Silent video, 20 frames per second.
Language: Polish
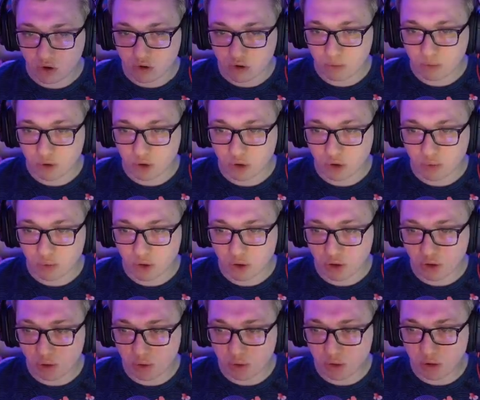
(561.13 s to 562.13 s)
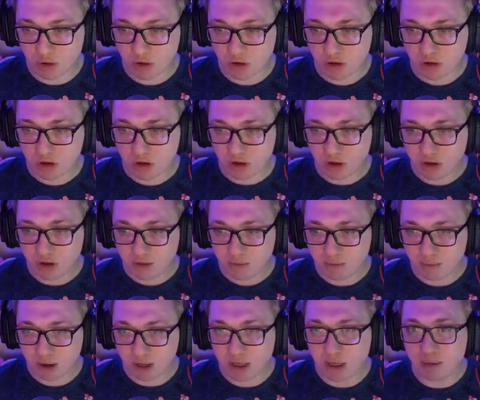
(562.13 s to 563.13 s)
dobrze, dobrze, dobrze.
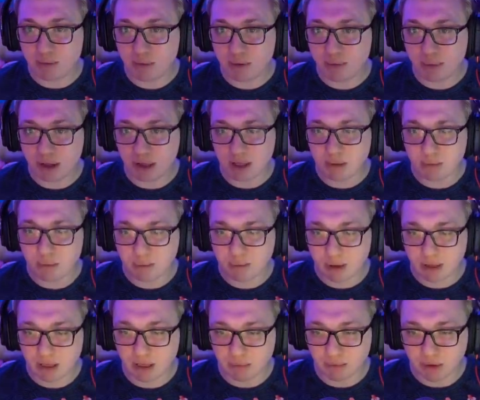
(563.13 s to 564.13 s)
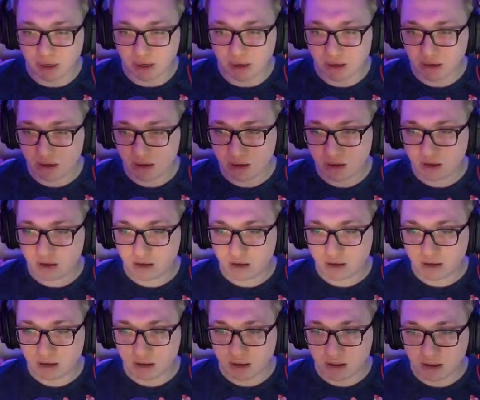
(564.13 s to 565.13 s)
Palimy, palimy, palimy.
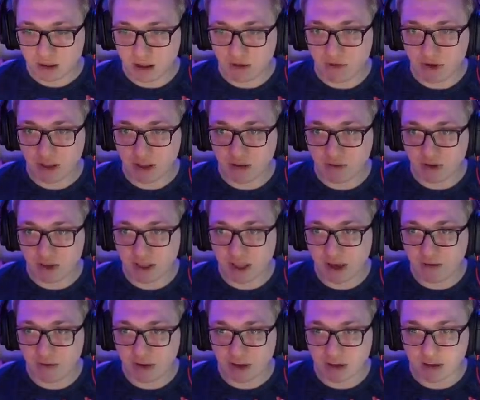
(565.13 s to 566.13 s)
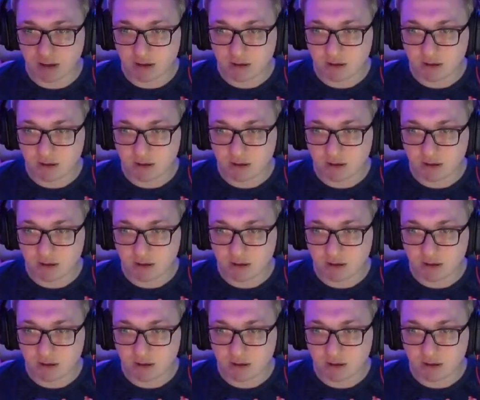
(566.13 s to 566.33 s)
Dawaj, dawaj, dawaj.